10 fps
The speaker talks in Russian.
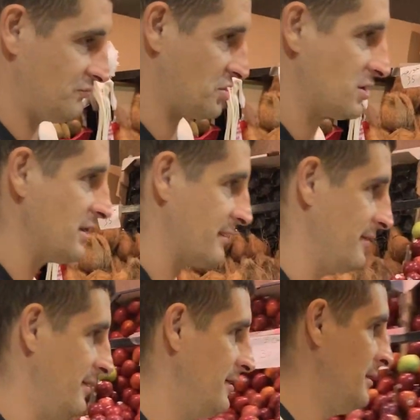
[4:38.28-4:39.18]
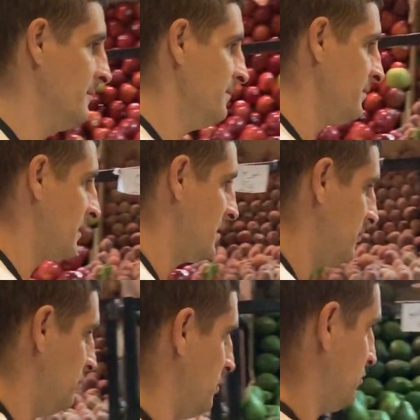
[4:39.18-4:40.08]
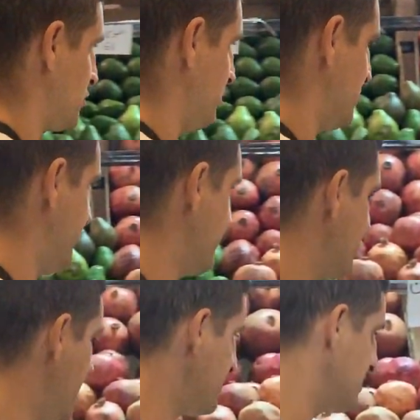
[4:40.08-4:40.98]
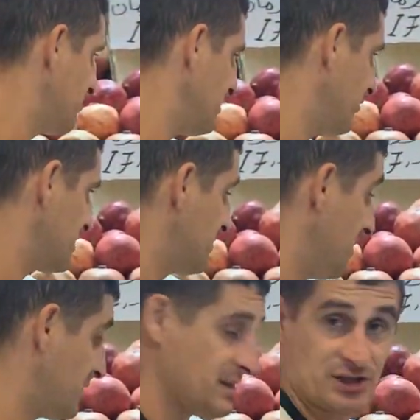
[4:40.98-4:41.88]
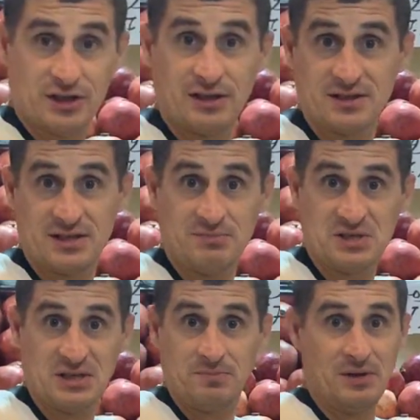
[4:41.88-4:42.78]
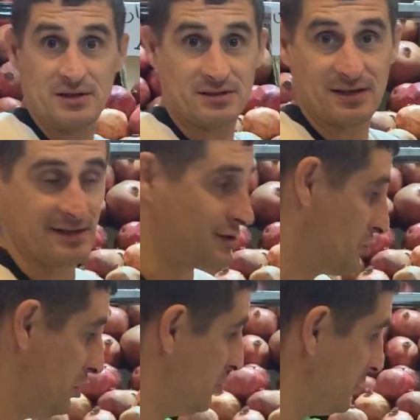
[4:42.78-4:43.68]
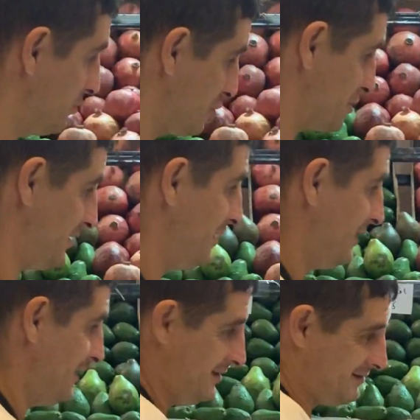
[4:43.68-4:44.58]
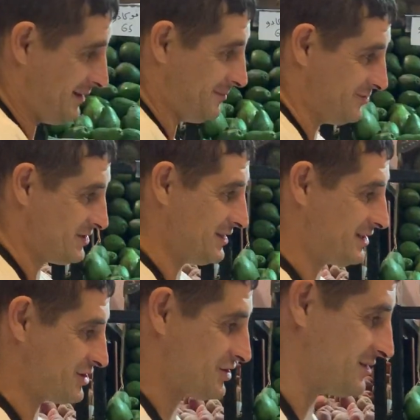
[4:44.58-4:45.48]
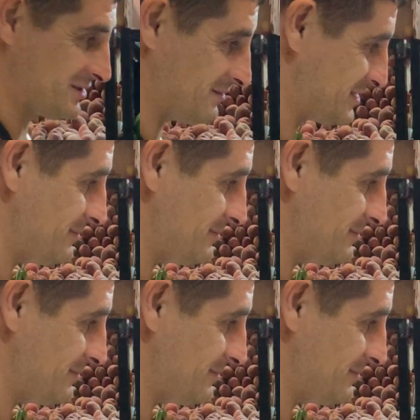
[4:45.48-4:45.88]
шикарная. Вот. Ну что, из физалисы по 25, каштаны 75. Кстати, кто любит, можно как бы взять каштаны, там